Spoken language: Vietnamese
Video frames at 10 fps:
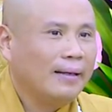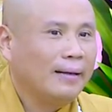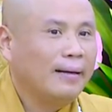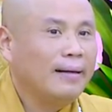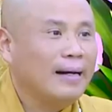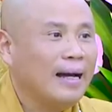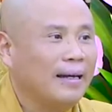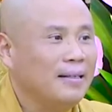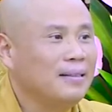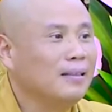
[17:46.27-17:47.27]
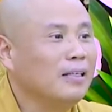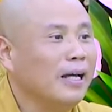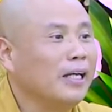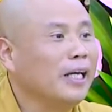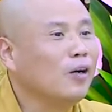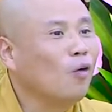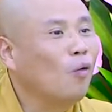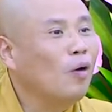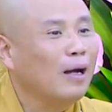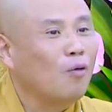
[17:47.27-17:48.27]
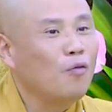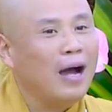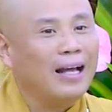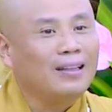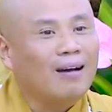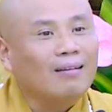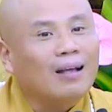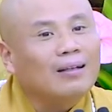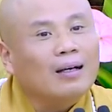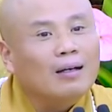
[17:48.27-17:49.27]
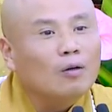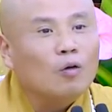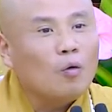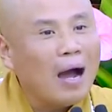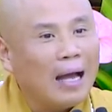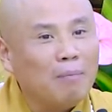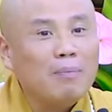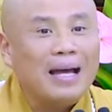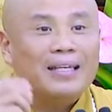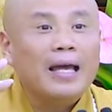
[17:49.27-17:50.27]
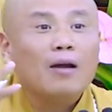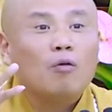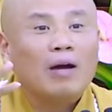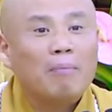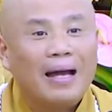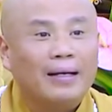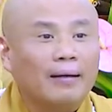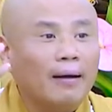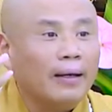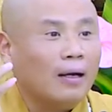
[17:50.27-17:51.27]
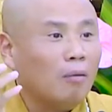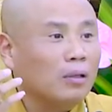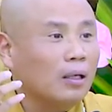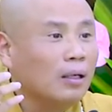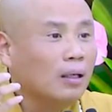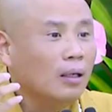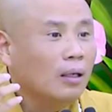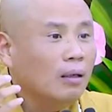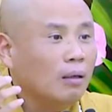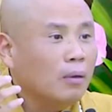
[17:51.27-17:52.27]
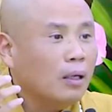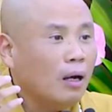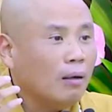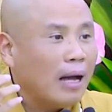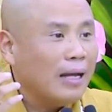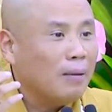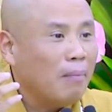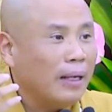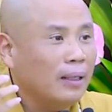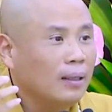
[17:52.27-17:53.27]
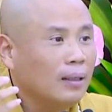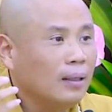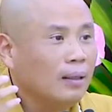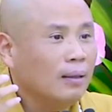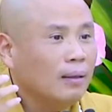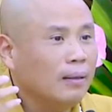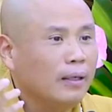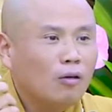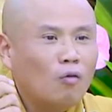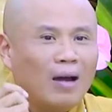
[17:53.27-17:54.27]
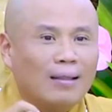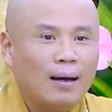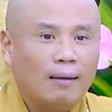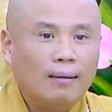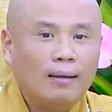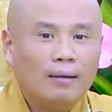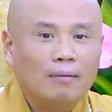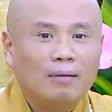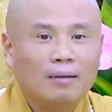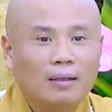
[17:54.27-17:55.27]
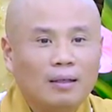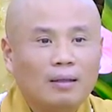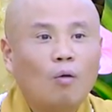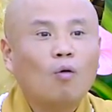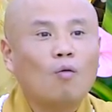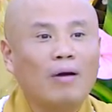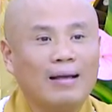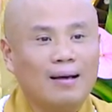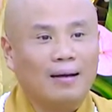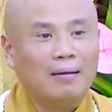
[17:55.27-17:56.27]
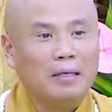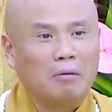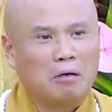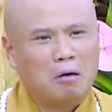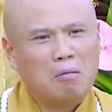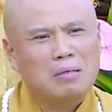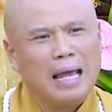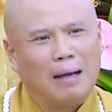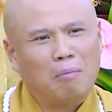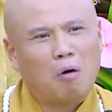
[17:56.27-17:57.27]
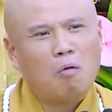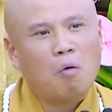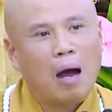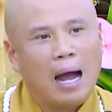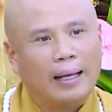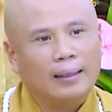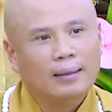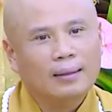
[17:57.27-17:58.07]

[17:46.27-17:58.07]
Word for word: Cho nên ra kỹ sư để nghiên cứu là cũng phải thử tới thử lui hoài, máy bay chế cũng phải bay nó rớt hay không chứ. Nếu nó rớt rồi ai dám bay. Cái gì nó cũng phải thử chứ, đúng không? Tu cũng phải thử, cái nhiều người nó ông nhà cũng đổi hoài.